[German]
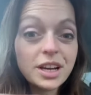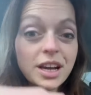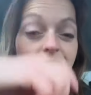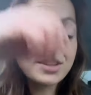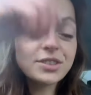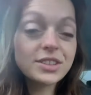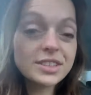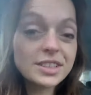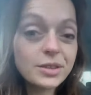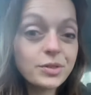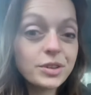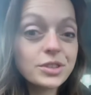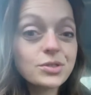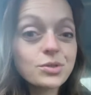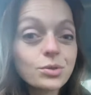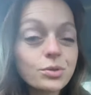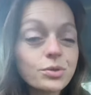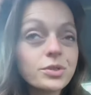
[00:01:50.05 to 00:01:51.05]
Also das ist einfach
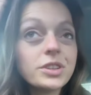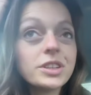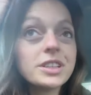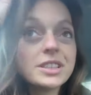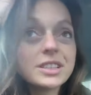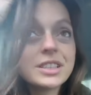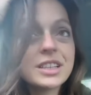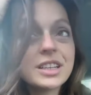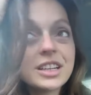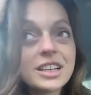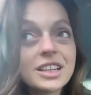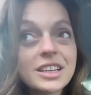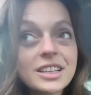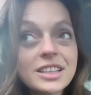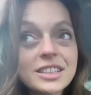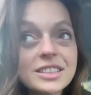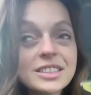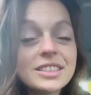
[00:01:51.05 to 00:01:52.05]
so viel,
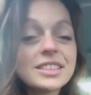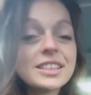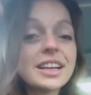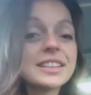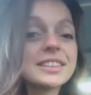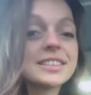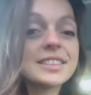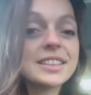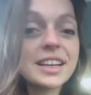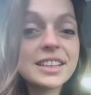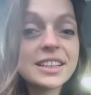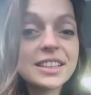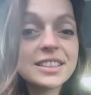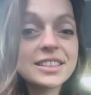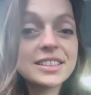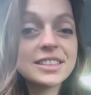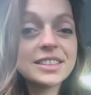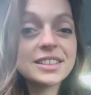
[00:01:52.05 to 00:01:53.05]
äh, die ganze Zeit
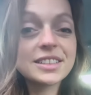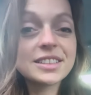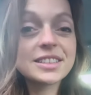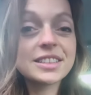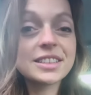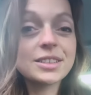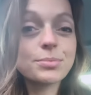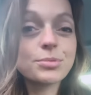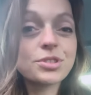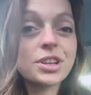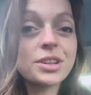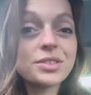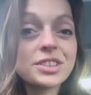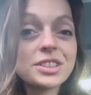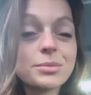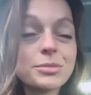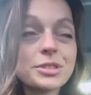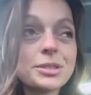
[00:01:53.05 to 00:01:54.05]
halt dieses, ich
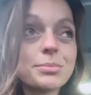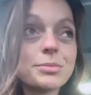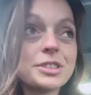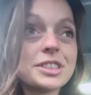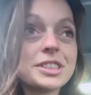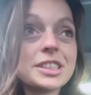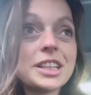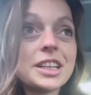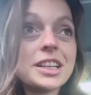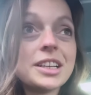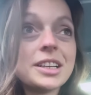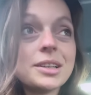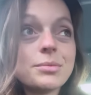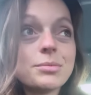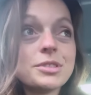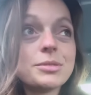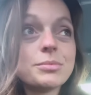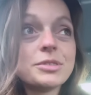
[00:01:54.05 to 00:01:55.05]
beschäftige mich mit,
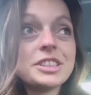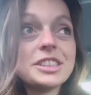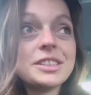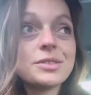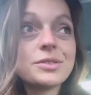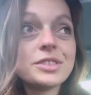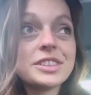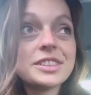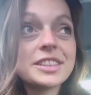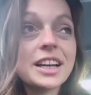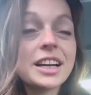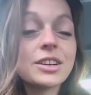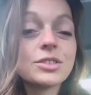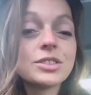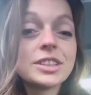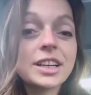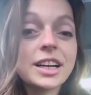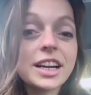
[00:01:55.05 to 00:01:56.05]
mit, mit diesen vielen Sachen
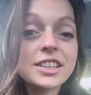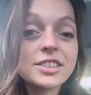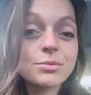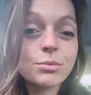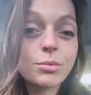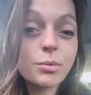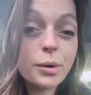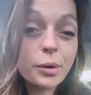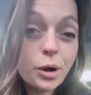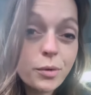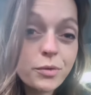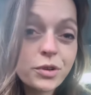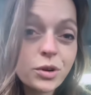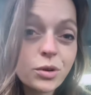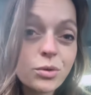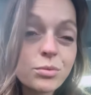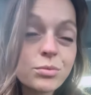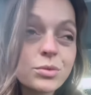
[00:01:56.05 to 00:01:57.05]
und die kreisen in meinem Kopf
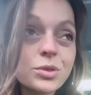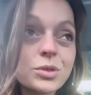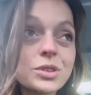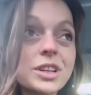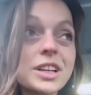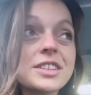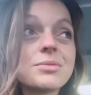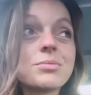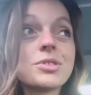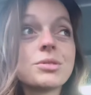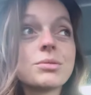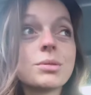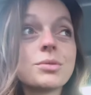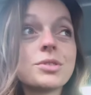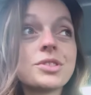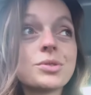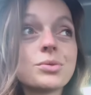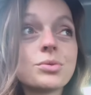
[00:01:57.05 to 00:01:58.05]
herum und lassen mich
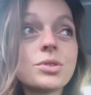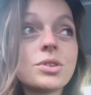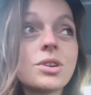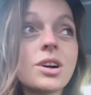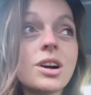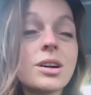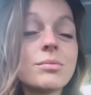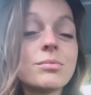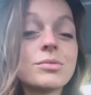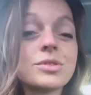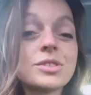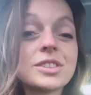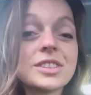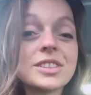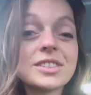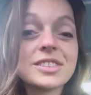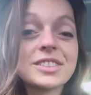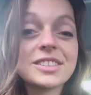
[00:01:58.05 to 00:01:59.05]
überhaupt nicht zur Ruhe kommen und
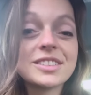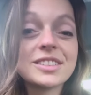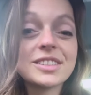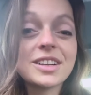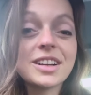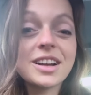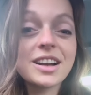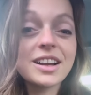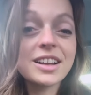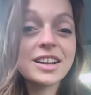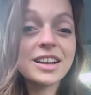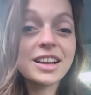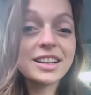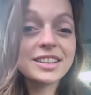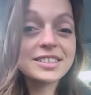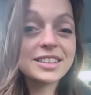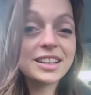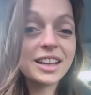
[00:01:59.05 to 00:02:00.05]
das sind diese
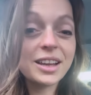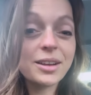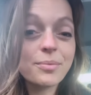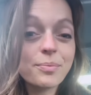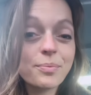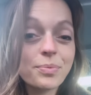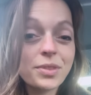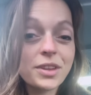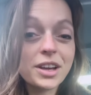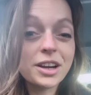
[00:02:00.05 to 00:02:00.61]
extrem.